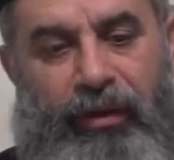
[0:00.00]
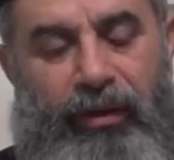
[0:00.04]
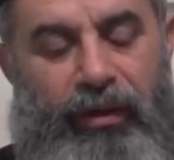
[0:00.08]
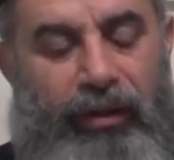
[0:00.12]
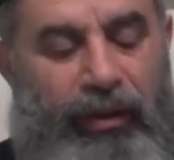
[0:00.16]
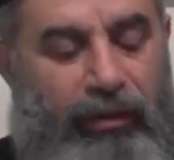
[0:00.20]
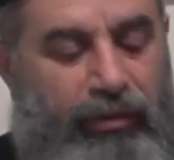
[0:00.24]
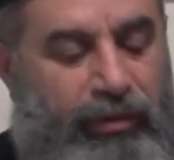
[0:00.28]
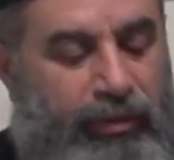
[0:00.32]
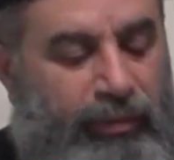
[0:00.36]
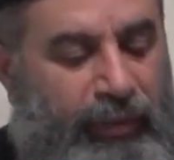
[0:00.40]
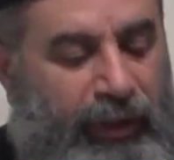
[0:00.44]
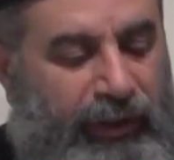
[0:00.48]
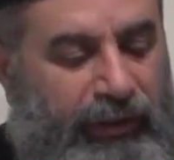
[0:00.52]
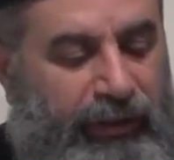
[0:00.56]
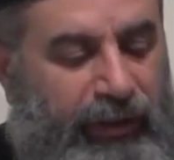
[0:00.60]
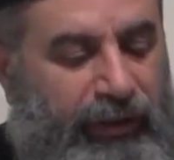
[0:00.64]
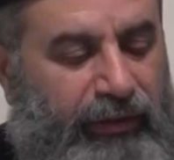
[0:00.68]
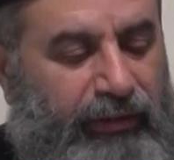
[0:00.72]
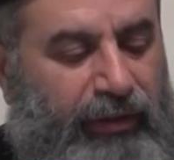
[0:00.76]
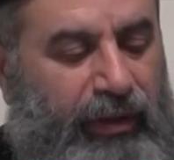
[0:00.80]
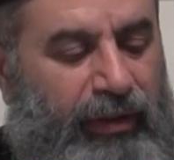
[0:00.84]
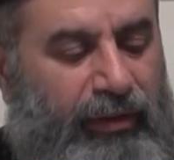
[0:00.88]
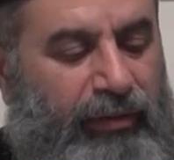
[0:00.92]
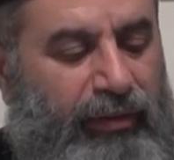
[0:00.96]
لو سمحت لا
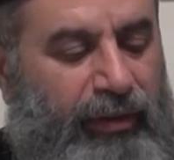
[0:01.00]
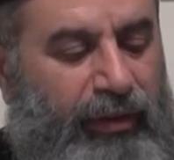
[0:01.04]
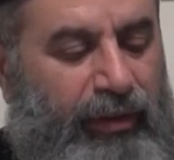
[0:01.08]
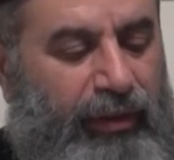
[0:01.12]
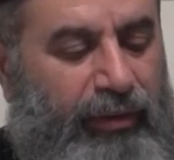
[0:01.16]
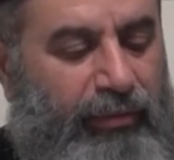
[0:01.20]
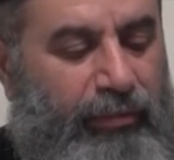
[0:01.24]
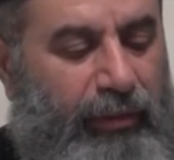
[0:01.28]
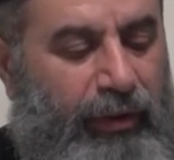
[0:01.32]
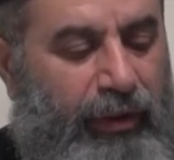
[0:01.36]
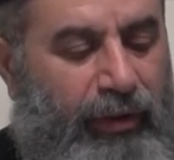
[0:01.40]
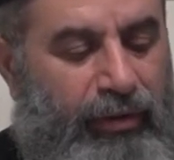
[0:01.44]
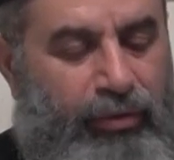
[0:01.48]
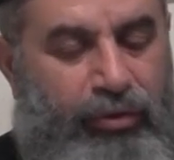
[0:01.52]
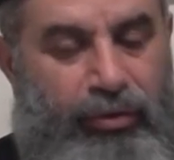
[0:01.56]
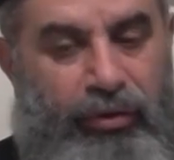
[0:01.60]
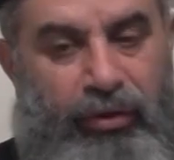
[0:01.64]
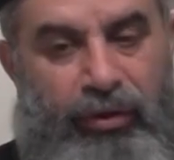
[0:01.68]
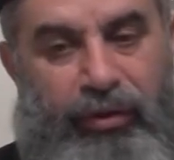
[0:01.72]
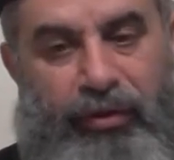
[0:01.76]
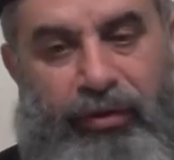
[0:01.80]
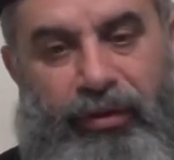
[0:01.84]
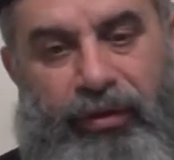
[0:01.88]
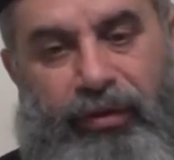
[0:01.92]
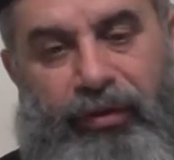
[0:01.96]
تختلط
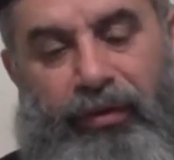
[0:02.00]
بالأشرار